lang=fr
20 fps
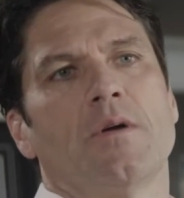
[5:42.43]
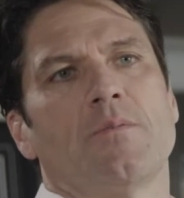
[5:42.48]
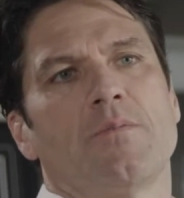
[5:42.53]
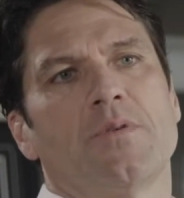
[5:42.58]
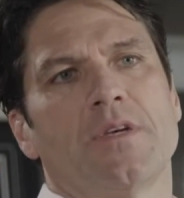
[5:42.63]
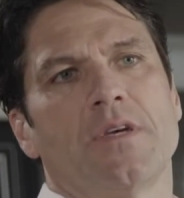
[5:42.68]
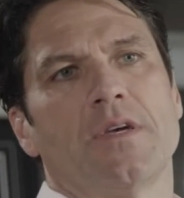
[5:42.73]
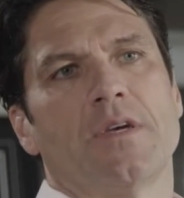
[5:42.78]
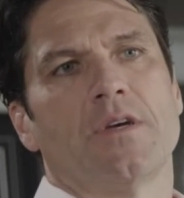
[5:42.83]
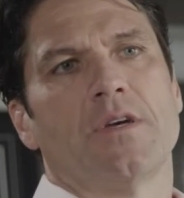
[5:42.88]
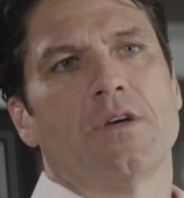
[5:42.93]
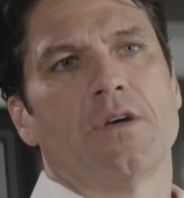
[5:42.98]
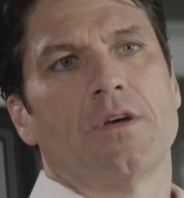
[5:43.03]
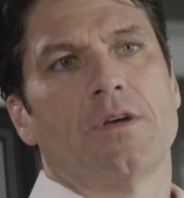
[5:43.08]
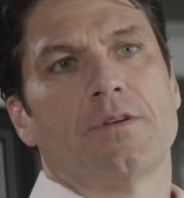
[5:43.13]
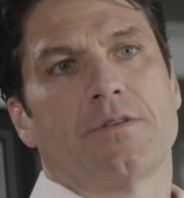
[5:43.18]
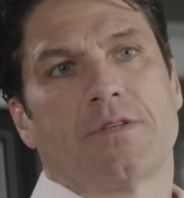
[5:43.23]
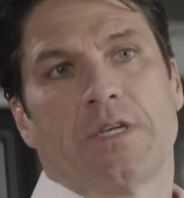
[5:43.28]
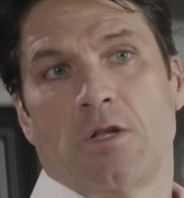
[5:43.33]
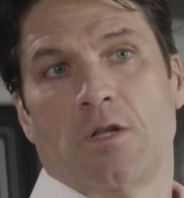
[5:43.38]
Puis
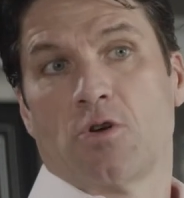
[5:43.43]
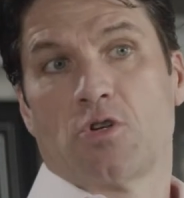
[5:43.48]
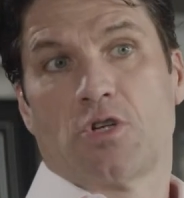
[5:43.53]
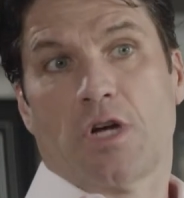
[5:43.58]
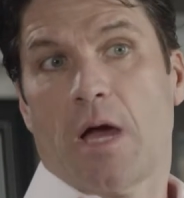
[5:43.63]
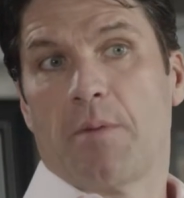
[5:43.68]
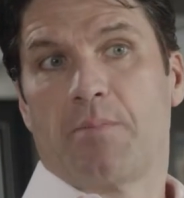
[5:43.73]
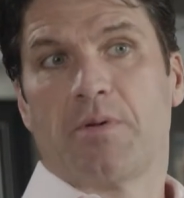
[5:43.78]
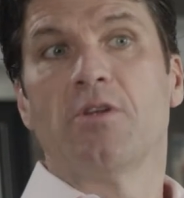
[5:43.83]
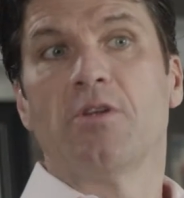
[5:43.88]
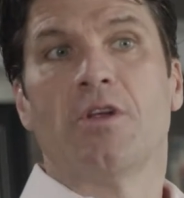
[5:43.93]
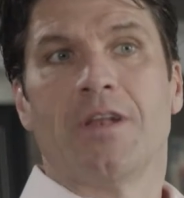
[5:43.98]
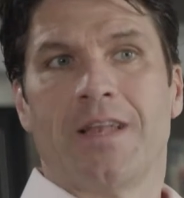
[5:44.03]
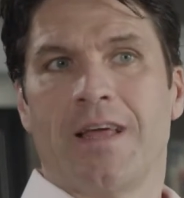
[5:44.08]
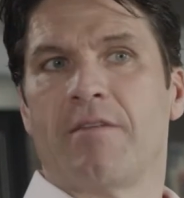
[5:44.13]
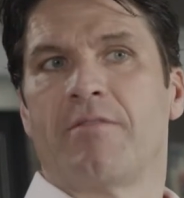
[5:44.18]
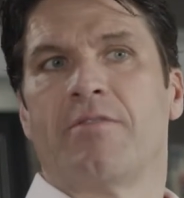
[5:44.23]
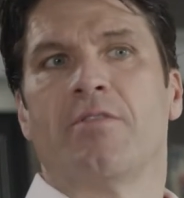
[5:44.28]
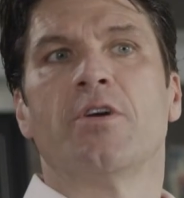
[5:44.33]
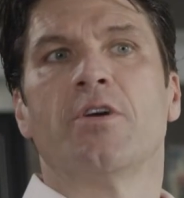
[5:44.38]
euh, c'est là que j'ai appris le
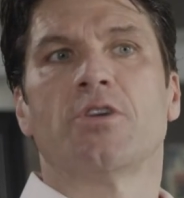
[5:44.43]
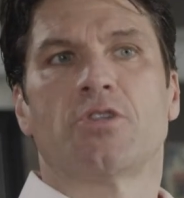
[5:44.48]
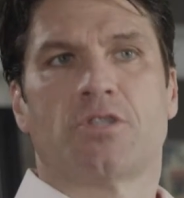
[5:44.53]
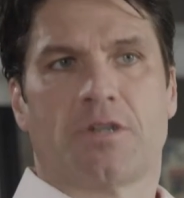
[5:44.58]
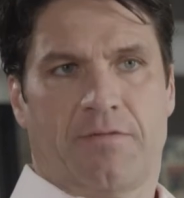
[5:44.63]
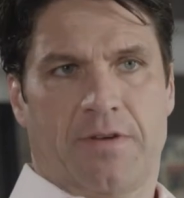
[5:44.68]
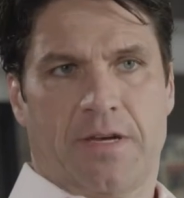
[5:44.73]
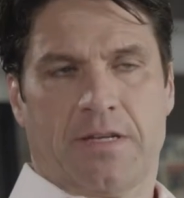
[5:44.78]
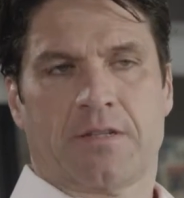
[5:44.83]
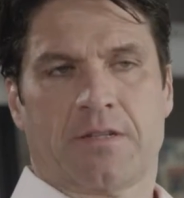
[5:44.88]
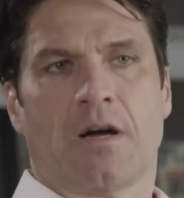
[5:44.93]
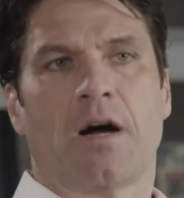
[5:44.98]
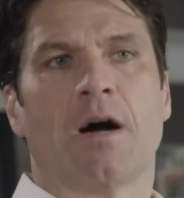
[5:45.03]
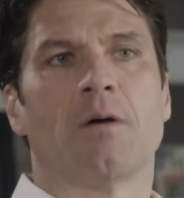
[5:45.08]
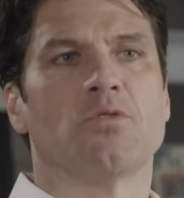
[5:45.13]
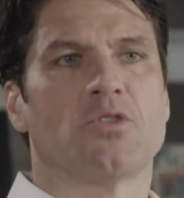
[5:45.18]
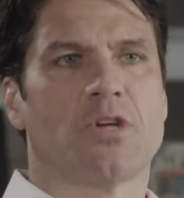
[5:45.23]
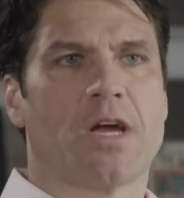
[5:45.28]
leverage avec Tom.